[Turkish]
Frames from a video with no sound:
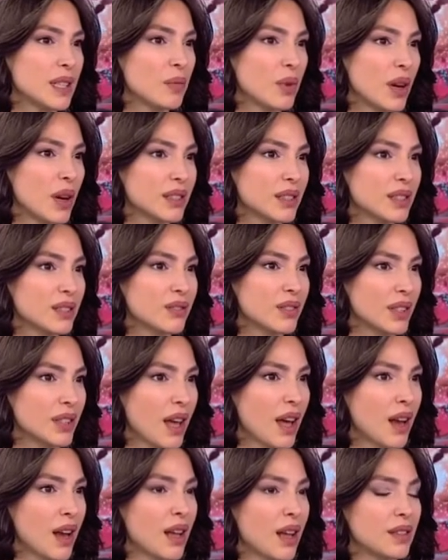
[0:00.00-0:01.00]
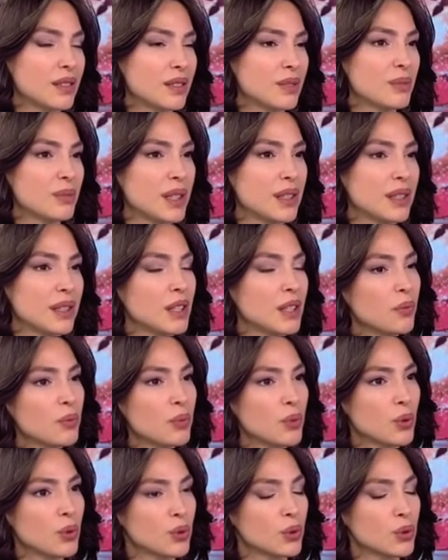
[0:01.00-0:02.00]
bıraktık ve değerlendirmeleri
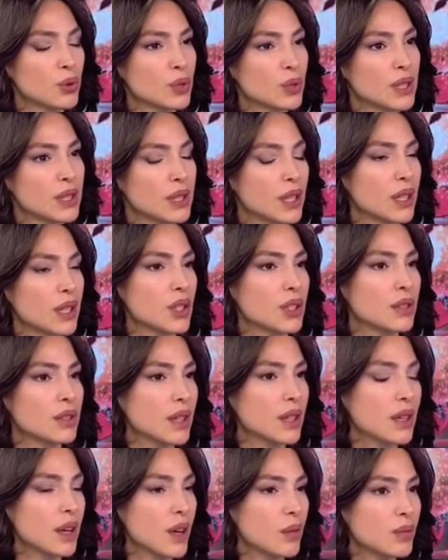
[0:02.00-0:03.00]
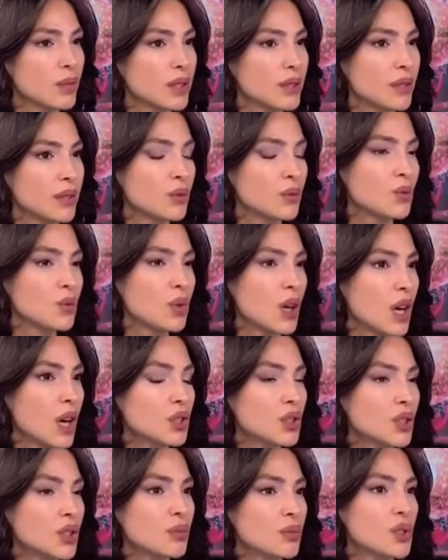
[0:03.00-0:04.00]
yapıyoruz. İhracat rakamlarını da dün
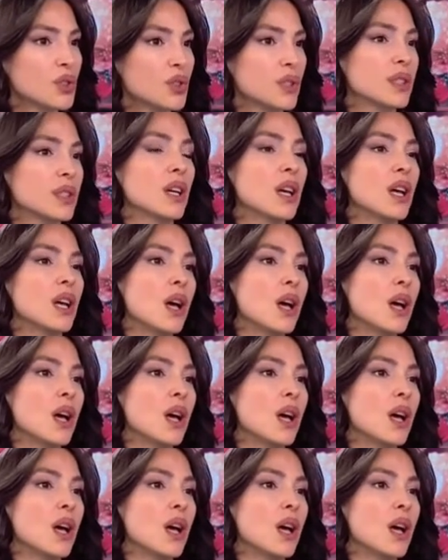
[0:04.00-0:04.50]
karşılamıştık.